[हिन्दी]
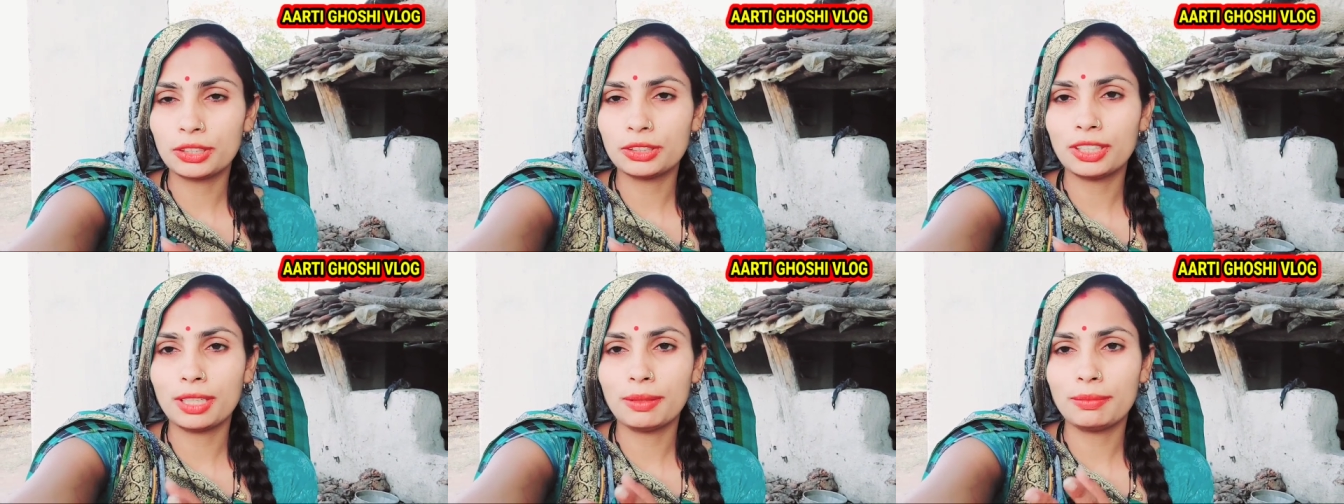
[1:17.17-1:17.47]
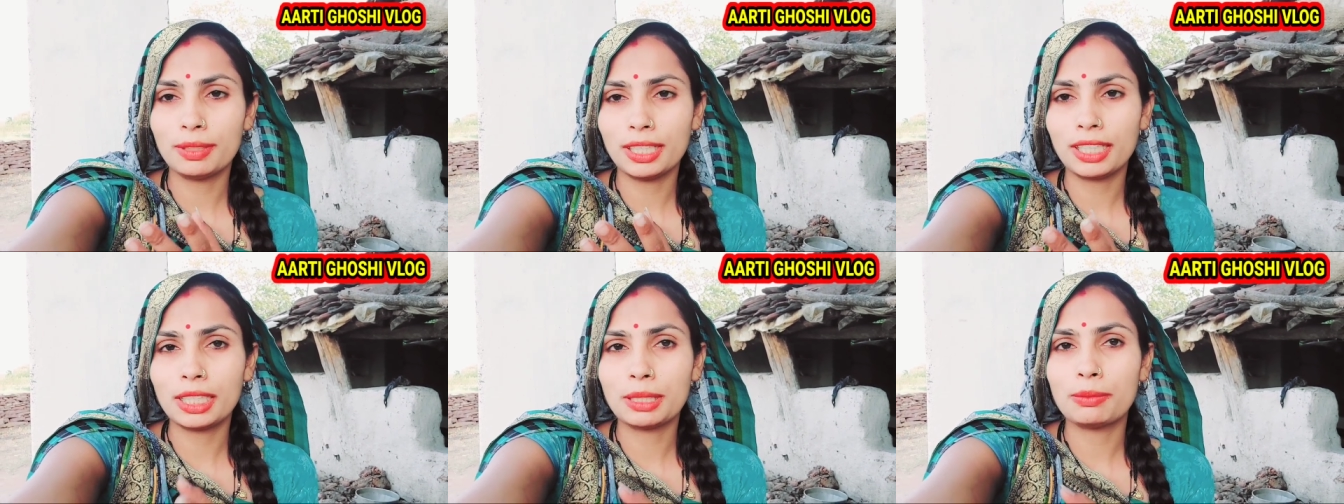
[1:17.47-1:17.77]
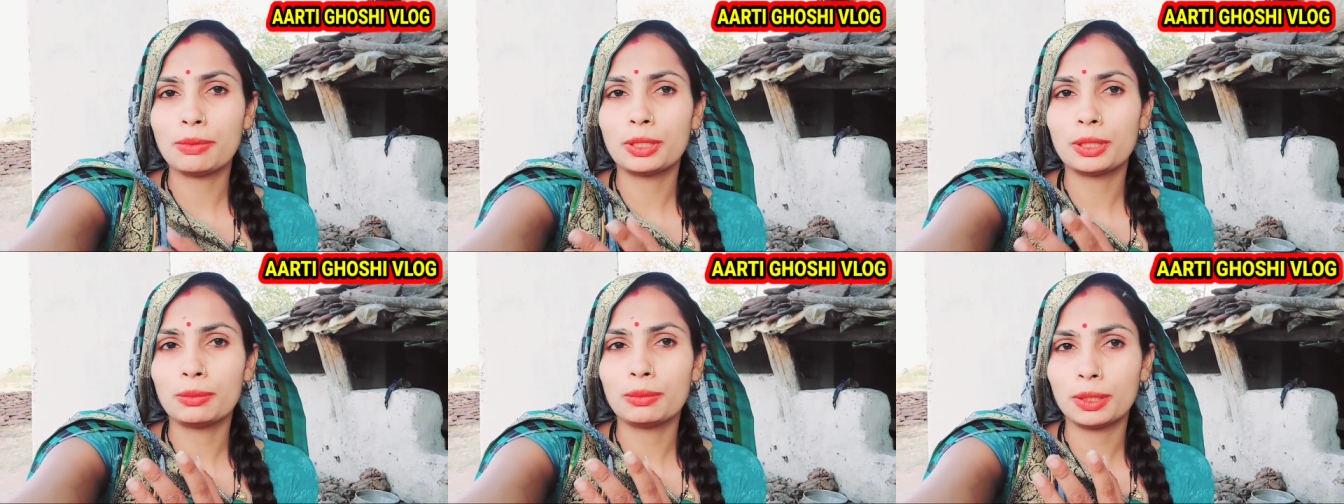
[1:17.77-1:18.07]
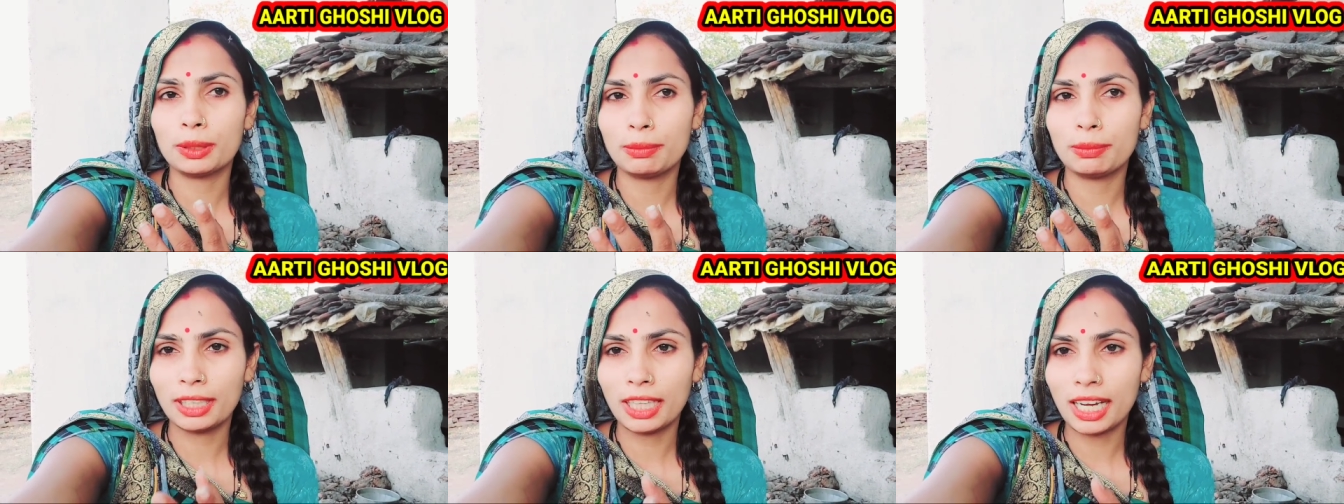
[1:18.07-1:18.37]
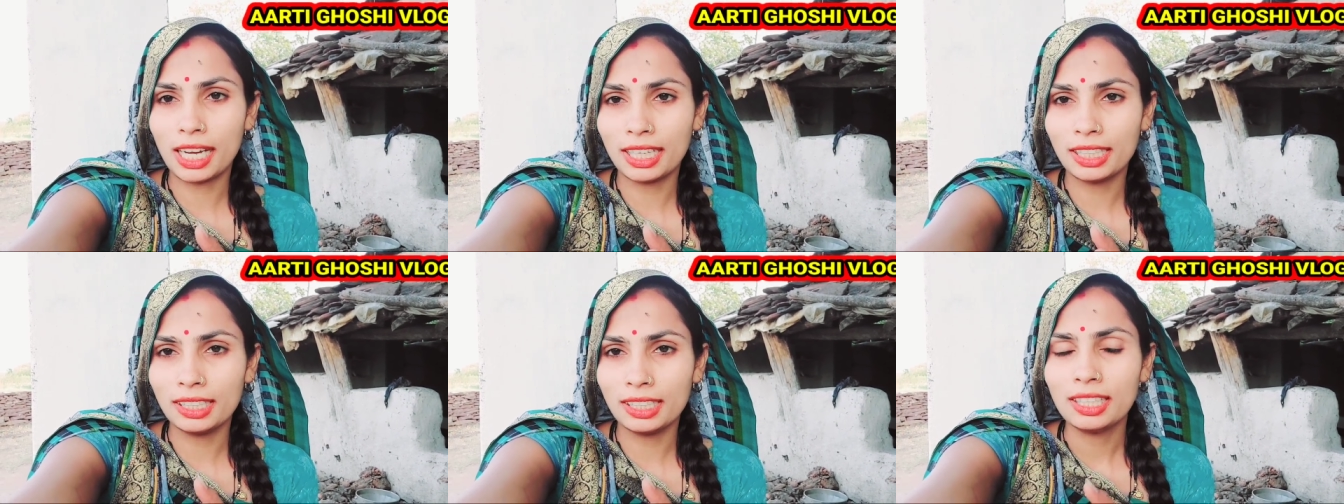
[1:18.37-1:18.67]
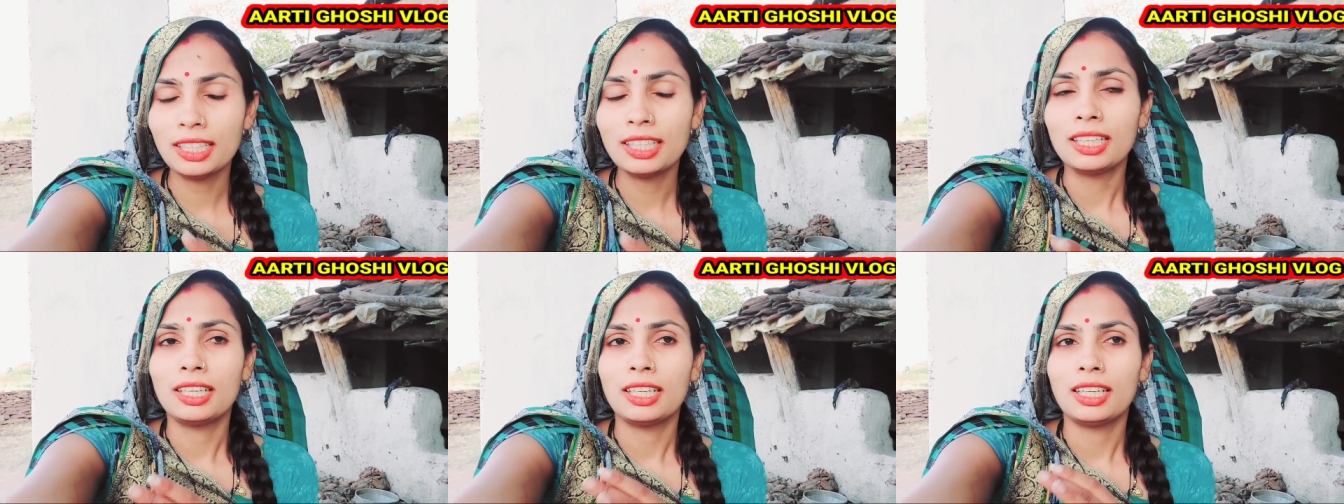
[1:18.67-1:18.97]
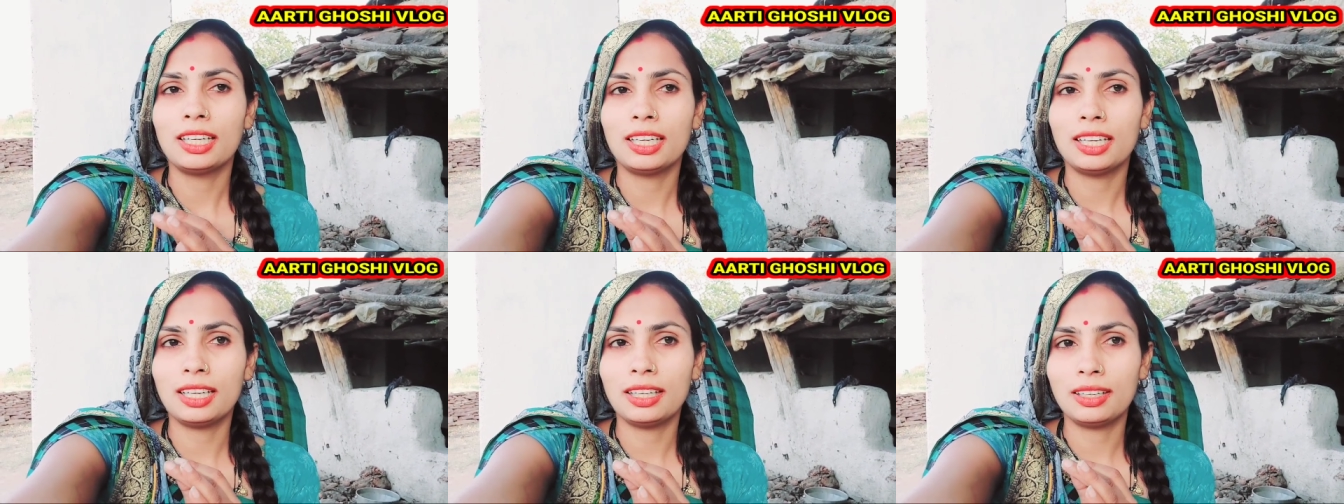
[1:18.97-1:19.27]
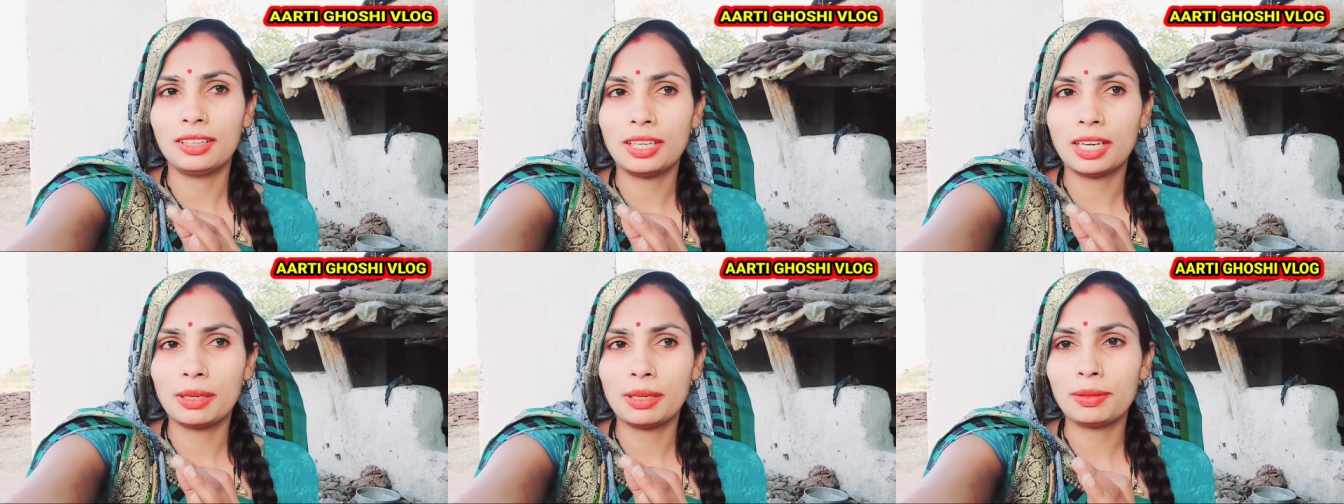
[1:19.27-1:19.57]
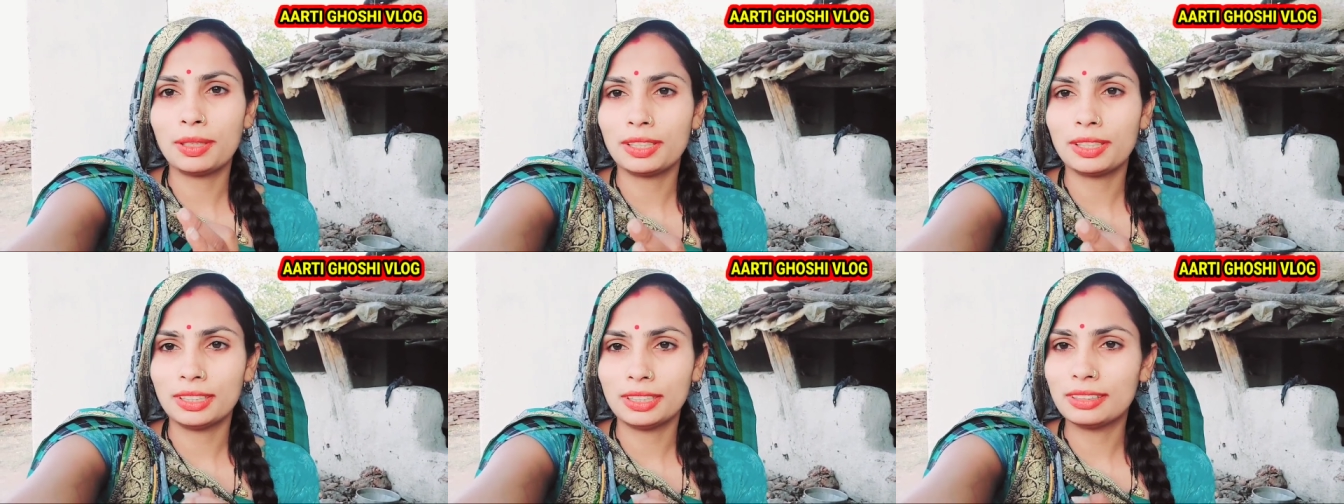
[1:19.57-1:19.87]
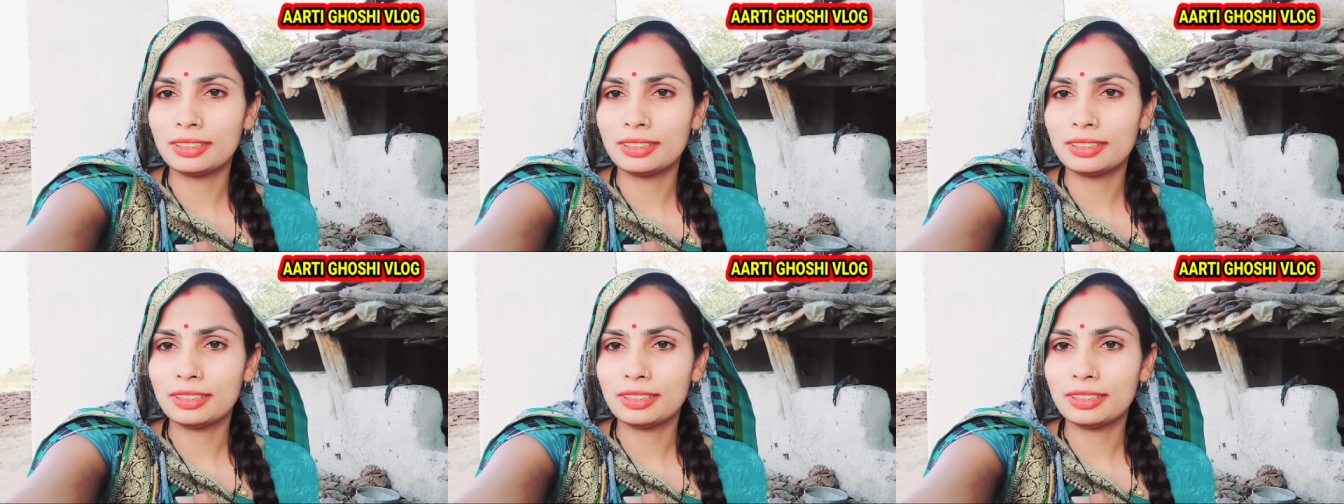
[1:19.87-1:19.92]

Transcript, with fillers: के जन्मदिन की बहुत बहुत बधाई मतलब